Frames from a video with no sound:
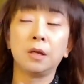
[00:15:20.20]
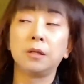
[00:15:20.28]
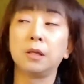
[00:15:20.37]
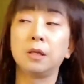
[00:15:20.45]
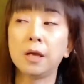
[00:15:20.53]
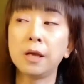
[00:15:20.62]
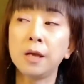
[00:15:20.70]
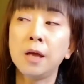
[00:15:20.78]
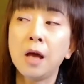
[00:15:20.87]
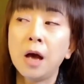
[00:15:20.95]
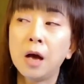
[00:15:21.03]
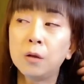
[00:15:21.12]
でね
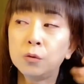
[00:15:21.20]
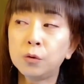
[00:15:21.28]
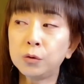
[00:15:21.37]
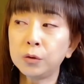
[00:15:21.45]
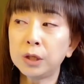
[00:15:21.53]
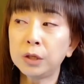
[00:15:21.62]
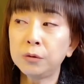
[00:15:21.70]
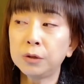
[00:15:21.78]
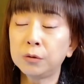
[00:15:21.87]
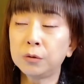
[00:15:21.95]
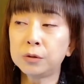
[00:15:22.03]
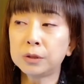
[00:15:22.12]
あのどういう時に
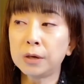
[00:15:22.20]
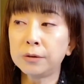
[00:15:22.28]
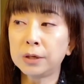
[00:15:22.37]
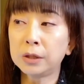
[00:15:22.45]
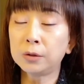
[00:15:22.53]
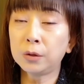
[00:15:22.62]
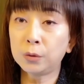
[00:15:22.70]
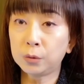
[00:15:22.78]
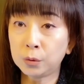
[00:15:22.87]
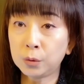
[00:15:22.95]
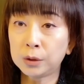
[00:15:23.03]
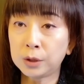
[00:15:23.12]
ウィッグを使うかっていう
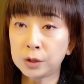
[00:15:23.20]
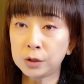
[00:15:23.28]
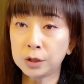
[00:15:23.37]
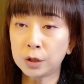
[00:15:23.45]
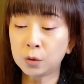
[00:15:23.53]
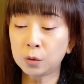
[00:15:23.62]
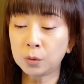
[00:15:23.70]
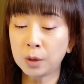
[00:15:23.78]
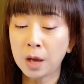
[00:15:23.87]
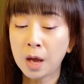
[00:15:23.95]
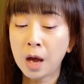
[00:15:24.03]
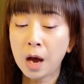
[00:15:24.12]
と私ねちょっと
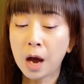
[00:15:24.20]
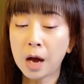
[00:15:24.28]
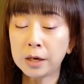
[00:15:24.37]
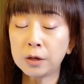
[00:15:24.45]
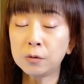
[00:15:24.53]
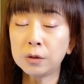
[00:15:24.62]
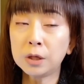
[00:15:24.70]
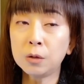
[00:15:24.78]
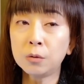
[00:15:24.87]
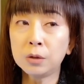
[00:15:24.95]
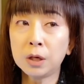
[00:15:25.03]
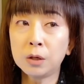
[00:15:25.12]
ね
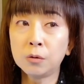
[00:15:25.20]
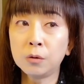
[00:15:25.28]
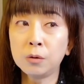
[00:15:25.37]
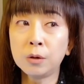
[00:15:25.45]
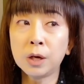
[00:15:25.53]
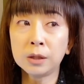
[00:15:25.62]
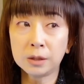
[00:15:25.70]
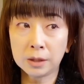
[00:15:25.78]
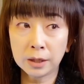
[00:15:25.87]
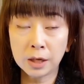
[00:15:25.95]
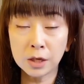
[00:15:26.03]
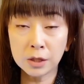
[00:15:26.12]
アレルギーをねいろいろあっ
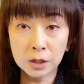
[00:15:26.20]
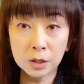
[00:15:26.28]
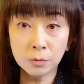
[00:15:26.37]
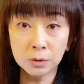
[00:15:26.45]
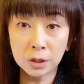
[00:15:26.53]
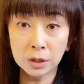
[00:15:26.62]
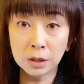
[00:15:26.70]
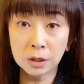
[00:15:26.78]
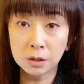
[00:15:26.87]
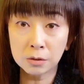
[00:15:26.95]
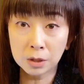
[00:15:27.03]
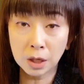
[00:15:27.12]
て検査には出ないん
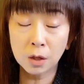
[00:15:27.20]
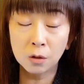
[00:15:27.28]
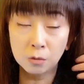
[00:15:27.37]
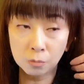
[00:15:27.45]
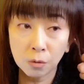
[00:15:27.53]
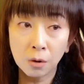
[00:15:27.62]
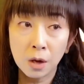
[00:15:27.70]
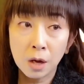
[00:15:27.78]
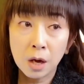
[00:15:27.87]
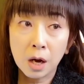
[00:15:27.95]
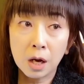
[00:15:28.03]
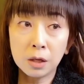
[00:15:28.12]
ですけれども
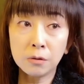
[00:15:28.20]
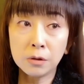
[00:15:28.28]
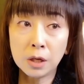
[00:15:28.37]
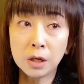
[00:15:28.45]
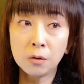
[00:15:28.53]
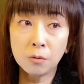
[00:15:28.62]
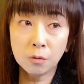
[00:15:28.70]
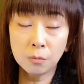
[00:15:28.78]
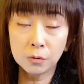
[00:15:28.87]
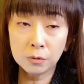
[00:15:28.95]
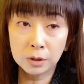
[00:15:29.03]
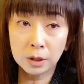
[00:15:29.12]
アレルギーを
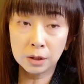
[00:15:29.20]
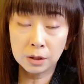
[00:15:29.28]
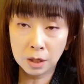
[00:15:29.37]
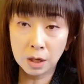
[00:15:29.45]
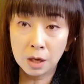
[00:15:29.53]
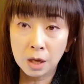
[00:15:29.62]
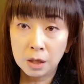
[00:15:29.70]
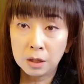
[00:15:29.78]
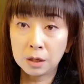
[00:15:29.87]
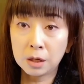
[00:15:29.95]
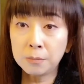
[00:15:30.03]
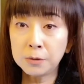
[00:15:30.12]
持っていて
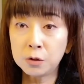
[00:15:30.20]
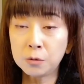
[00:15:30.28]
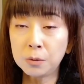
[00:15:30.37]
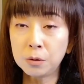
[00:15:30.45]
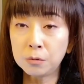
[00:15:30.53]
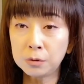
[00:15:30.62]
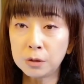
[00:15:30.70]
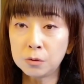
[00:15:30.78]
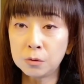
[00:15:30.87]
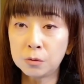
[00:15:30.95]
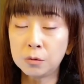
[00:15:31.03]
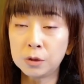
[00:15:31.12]
で髪染めをね
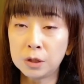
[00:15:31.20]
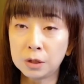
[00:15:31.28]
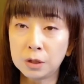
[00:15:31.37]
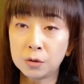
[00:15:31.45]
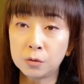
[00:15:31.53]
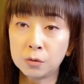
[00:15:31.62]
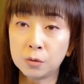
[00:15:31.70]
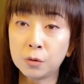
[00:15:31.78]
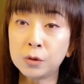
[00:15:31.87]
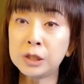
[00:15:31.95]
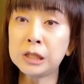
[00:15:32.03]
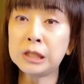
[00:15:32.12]
する時にねすん
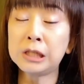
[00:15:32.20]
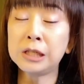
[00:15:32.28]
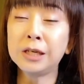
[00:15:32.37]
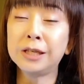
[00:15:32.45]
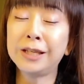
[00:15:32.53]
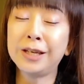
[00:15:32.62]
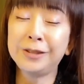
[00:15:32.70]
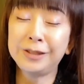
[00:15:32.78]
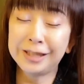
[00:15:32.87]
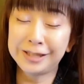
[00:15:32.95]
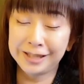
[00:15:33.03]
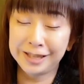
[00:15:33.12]
ごい湿疹が出るん
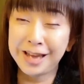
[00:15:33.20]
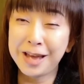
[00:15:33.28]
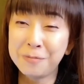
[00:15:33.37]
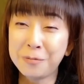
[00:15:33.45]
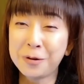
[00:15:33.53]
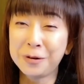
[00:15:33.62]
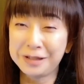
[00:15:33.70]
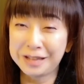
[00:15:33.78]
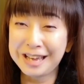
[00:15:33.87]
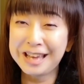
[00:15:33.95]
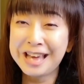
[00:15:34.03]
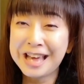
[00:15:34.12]
ですねもう
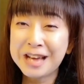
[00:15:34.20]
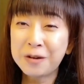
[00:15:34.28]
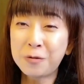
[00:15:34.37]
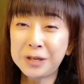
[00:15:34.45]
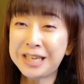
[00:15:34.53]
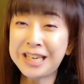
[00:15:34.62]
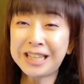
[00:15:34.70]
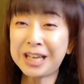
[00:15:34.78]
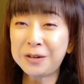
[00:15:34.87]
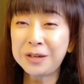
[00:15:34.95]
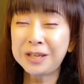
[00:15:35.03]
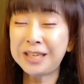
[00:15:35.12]
ねこう火火
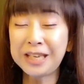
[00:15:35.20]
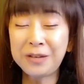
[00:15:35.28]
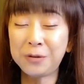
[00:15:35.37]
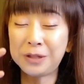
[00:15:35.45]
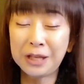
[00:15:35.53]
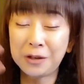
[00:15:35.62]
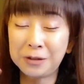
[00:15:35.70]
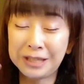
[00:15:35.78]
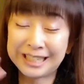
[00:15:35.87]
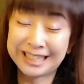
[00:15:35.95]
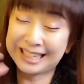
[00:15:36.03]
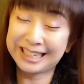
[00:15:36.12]
吹いたよう
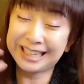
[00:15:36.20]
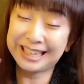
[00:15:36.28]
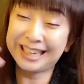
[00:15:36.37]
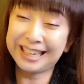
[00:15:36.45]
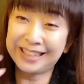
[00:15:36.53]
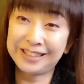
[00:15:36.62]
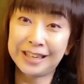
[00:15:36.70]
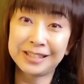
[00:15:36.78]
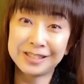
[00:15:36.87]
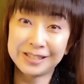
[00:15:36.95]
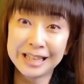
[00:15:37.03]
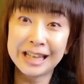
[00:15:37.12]
にカーッと
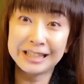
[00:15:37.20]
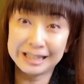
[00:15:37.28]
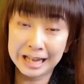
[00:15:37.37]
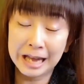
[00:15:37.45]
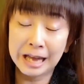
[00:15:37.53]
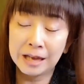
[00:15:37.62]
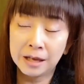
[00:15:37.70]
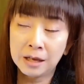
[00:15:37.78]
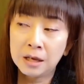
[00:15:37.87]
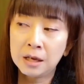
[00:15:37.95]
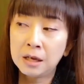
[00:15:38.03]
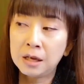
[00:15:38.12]
熱くなって
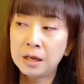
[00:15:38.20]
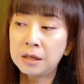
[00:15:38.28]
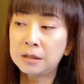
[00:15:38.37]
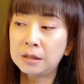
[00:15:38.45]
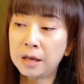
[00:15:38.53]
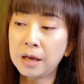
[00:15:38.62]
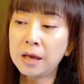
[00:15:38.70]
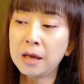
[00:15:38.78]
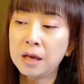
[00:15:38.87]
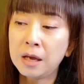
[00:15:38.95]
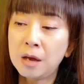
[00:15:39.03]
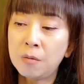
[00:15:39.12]

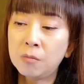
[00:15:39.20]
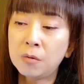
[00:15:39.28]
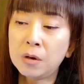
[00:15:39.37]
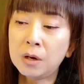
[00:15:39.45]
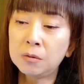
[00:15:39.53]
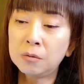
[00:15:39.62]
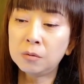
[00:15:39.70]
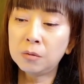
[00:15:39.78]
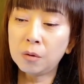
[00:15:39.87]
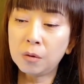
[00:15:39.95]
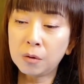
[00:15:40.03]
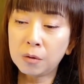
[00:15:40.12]
でもうあの
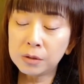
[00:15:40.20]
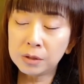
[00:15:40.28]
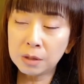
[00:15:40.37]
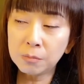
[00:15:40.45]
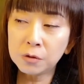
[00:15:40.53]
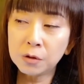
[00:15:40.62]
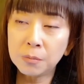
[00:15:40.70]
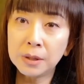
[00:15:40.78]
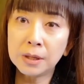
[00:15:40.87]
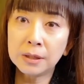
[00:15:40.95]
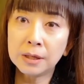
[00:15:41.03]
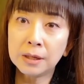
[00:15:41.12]
どうしても染
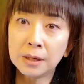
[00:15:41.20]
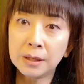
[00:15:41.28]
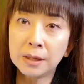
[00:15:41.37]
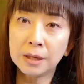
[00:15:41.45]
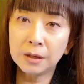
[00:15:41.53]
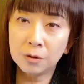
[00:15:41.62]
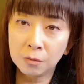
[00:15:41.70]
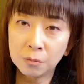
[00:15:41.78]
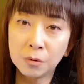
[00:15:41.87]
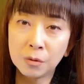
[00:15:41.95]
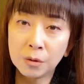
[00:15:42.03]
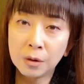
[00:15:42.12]
めなきゃいけないけど
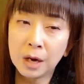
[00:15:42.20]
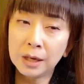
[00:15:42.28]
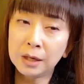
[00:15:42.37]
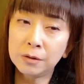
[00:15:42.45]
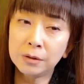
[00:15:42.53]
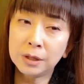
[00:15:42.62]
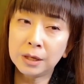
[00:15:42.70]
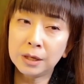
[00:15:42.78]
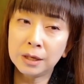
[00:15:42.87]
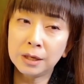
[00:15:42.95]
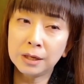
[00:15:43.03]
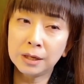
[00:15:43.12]
もう
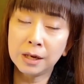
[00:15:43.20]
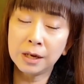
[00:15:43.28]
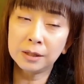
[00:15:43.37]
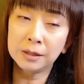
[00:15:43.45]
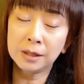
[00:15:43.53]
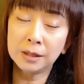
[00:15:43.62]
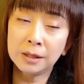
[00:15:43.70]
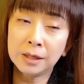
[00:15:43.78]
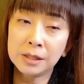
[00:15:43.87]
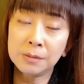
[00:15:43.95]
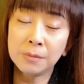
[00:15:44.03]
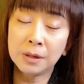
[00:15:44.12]
アレルギーが出て
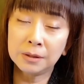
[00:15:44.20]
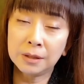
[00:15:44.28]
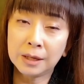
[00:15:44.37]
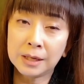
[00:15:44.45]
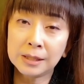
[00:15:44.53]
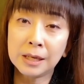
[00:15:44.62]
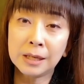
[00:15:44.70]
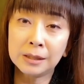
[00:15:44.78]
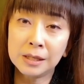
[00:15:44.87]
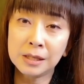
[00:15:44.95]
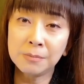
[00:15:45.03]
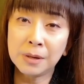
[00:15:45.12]
しまって重なっ
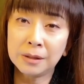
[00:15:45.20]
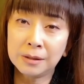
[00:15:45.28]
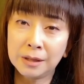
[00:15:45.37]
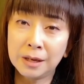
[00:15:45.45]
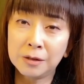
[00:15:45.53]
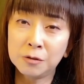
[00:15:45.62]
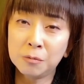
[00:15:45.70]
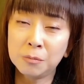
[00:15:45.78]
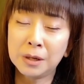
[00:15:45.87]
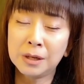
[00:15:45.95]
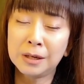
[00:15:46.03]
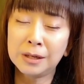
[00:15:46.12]
てしまって染
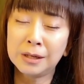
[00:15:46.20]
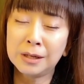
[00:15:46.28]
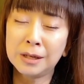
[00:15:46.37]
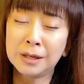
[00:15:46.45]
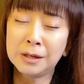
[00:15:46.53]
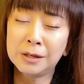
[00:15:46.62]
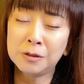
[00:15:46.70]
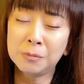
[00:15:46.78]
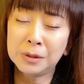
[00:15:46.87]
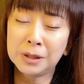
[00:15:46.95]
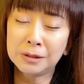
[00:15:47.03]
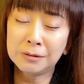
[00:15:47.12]
められないな染
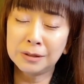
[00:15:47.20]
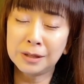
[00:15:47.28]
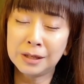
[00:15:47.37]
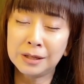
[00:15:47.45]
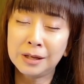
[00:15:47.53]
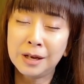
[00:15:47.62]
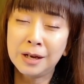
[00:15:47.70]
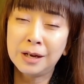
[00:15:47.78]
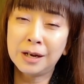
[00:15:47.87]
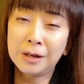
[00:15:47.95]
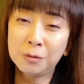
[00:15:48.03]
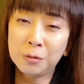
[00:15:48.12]
めたくない
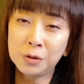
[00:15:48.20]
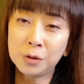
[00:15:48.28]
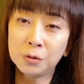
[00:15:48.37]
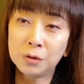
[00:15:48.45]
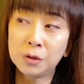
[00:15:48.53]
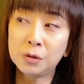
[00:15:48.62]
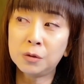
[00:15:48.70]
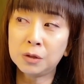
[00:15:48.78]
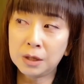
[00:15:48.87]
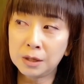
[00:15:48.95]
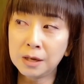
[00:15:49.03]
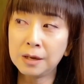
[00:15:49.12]
あどうしようっていう
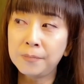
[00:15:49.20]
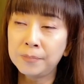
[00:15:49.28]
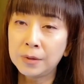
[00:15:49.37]
時に